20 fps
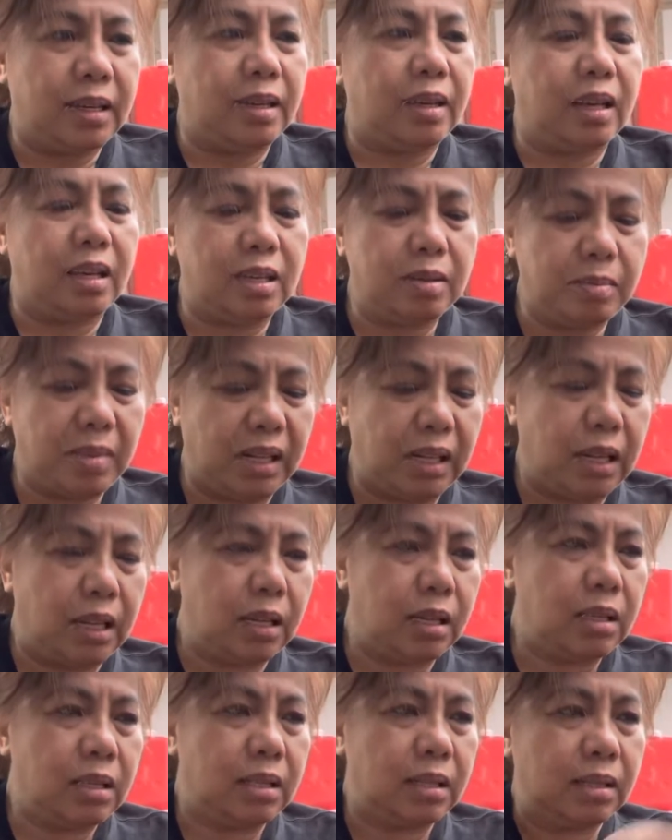Ayan, mag
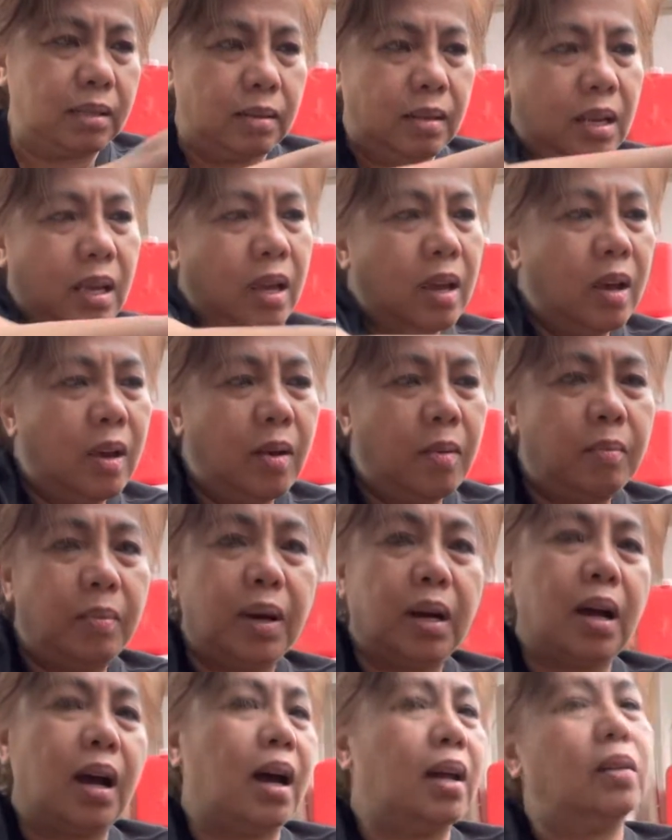
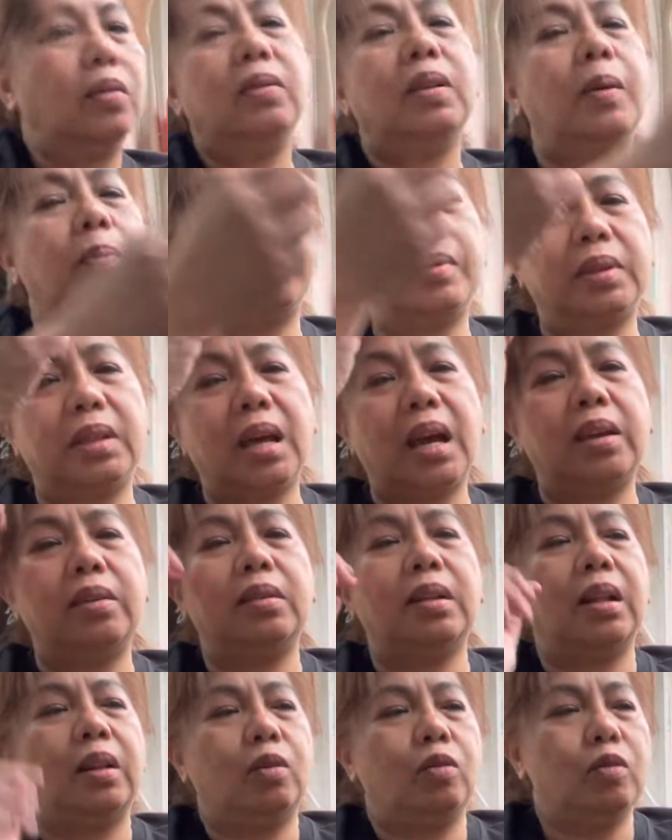mag ano na po tayo
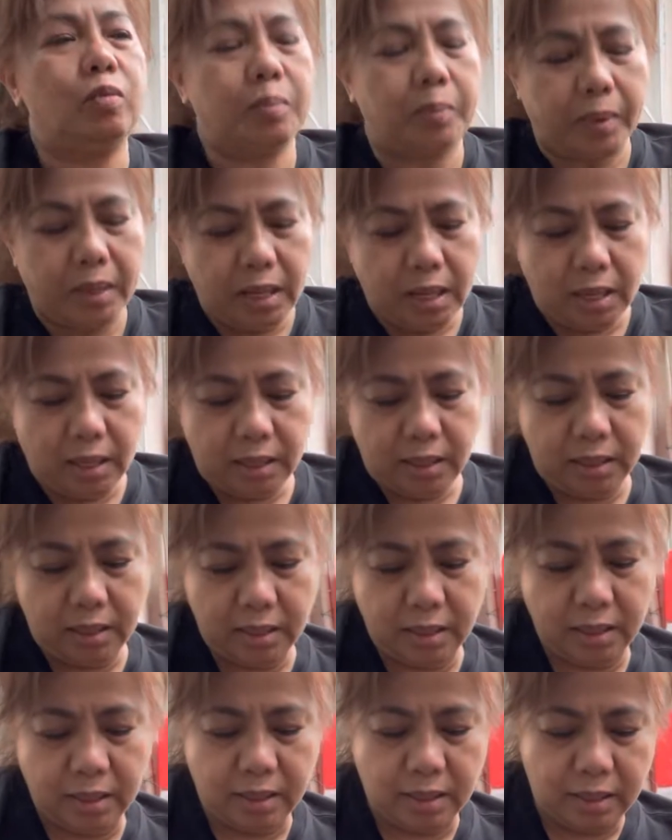na lupa.
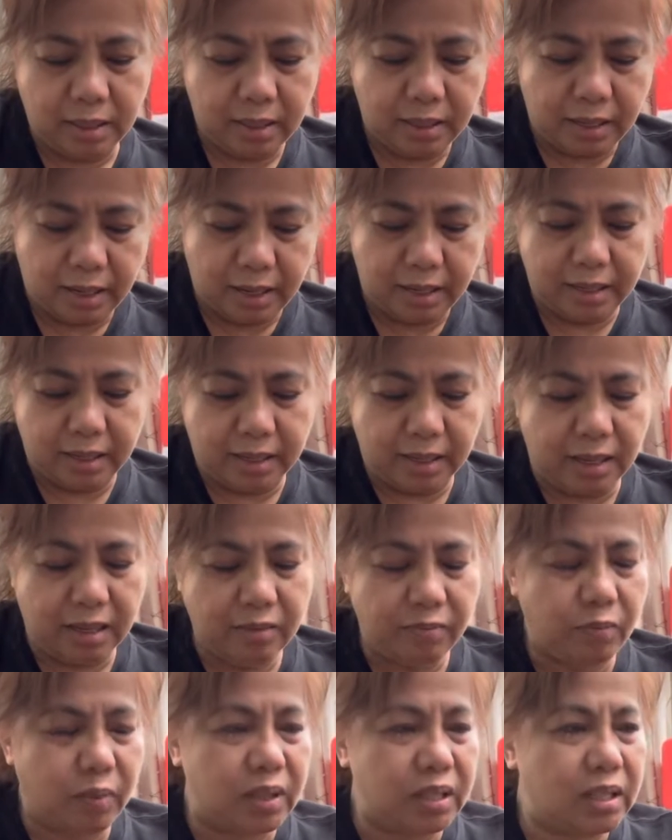Ayan,
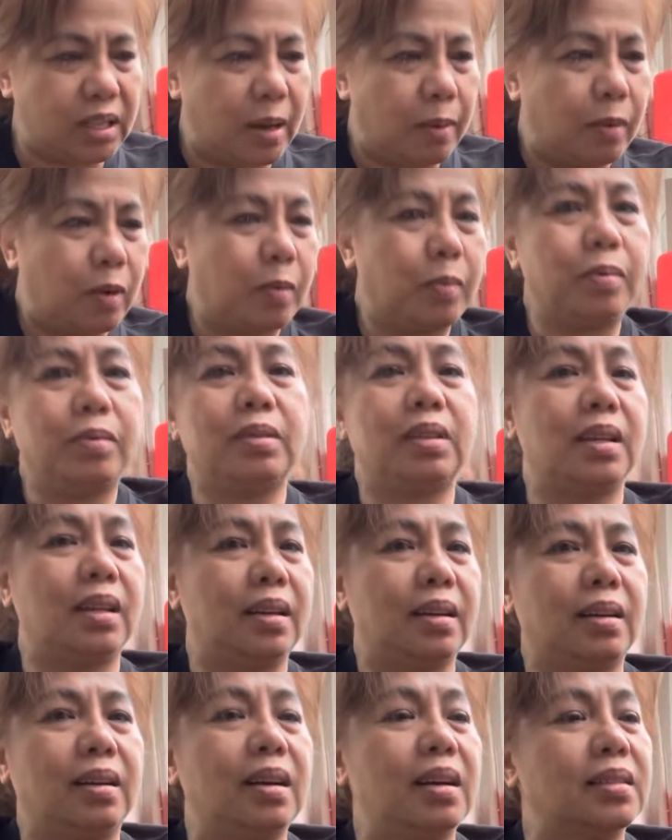first time ko po
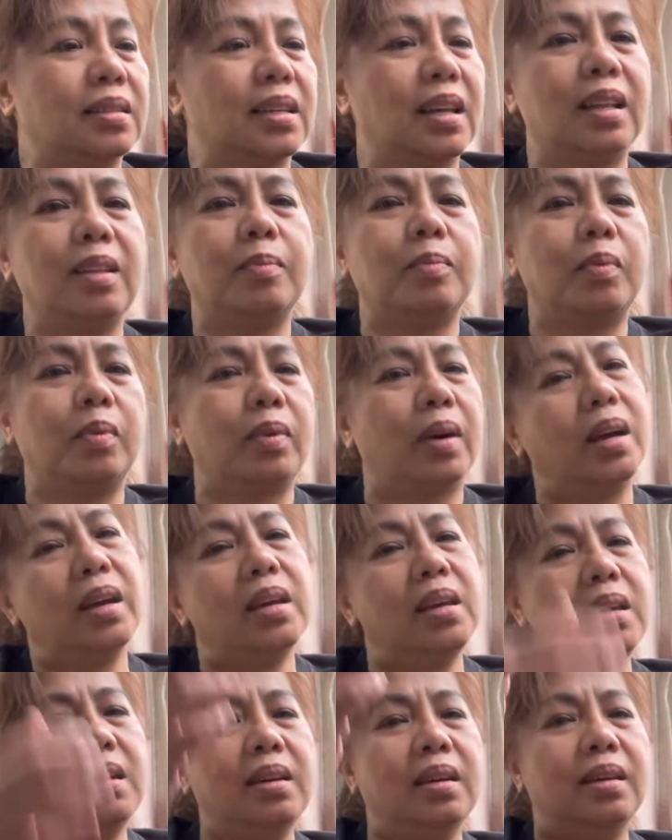talaga at sana po ay